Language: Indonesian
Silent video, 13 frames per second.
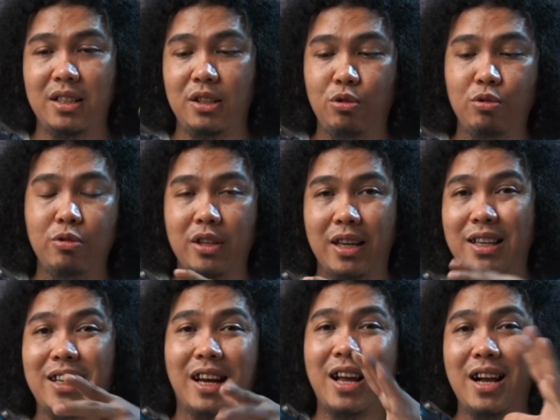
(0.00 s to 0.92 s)
itu kayak
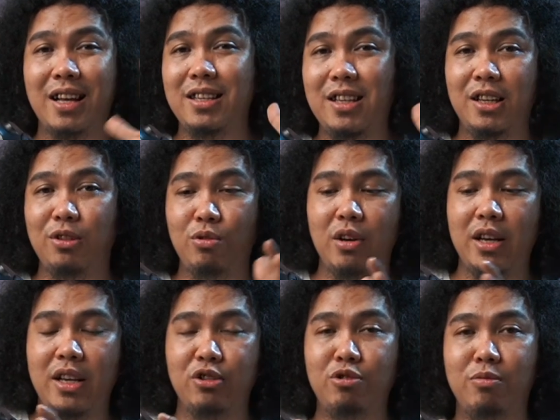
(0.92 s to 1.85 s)
gerak aja gitu, nggak
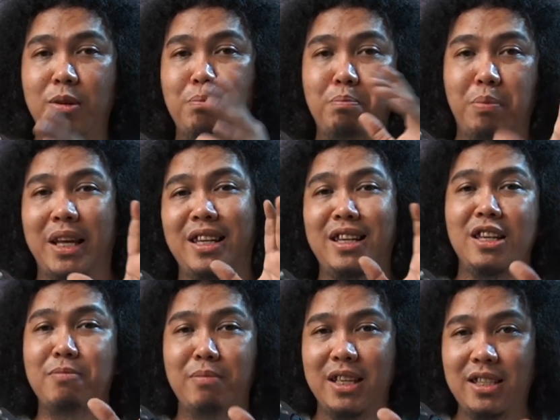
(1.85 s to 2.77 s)
yang cuman plain
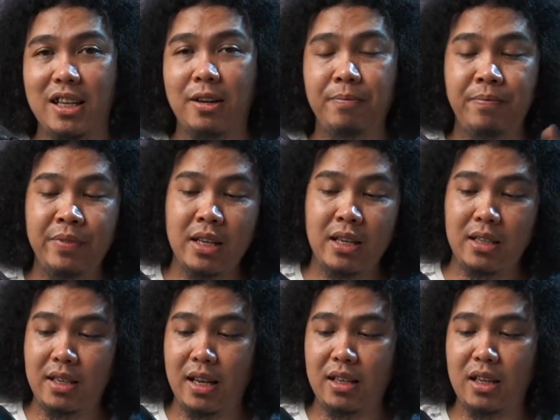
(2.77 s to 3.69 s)
dim aja.
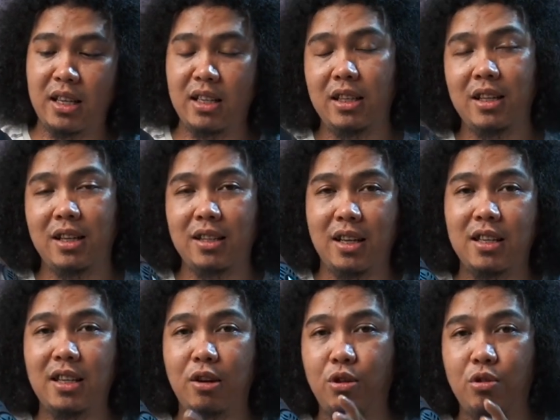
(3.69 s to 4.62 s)
Dan di
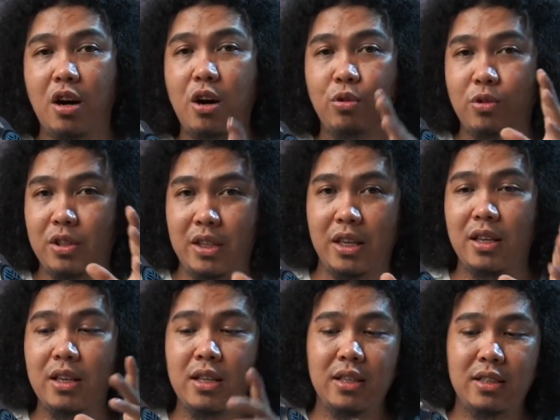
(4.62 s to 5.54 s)
tengah-tengahnya ada logo
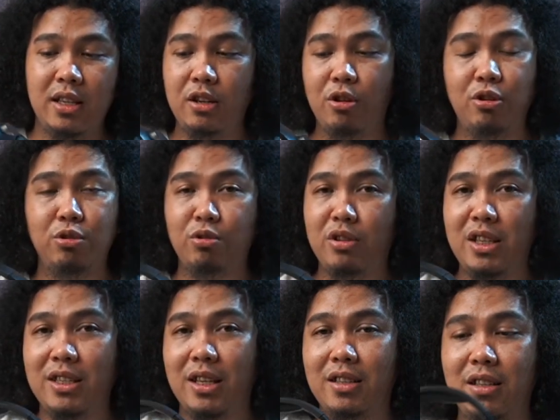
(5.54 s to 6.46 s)
Aoki. Jadi kalau untuk
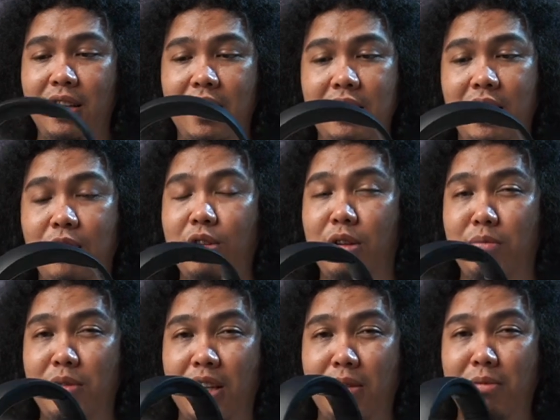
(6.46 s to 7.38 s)
desain sendiri saya udah
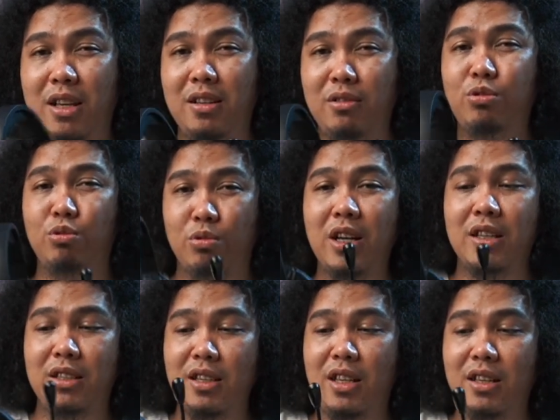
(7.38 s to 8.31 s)
bisa bilang suka
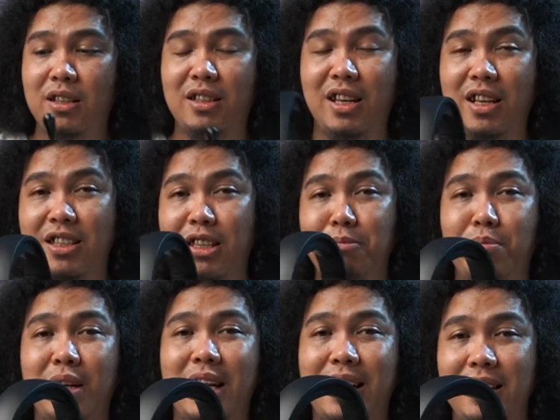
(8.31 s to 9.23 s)
sih dia terlihat
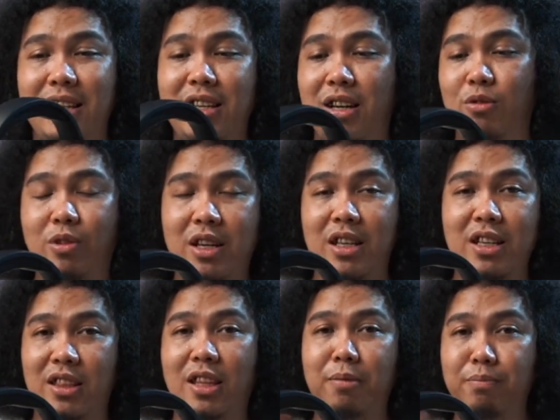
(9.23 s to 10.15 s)
simple aja dengan warna
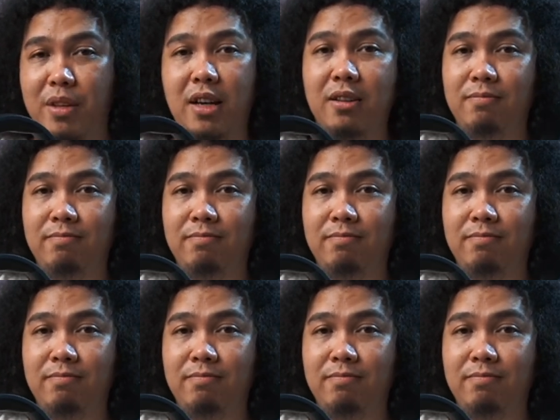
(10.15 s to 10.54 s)
hitamnya